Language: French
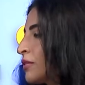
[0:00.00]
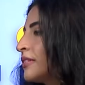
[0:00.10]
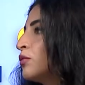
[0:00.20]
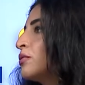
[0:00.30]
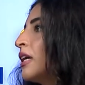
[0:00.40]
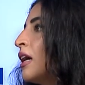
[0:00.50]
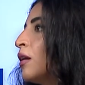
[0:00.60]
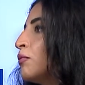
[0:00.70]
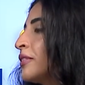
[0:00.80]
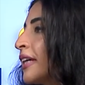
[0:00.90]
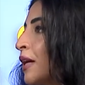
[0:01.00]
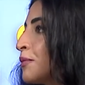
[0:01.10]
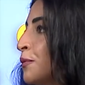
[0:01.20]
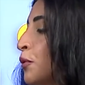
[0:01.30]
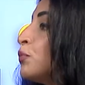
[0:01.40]
ça nous a montré un
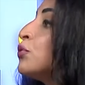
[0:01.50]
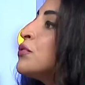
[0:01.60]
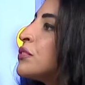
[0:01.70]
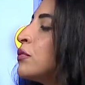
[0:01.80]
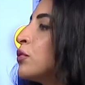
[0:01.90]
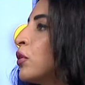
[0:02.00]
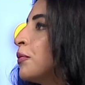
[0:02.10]
petit peu plus de,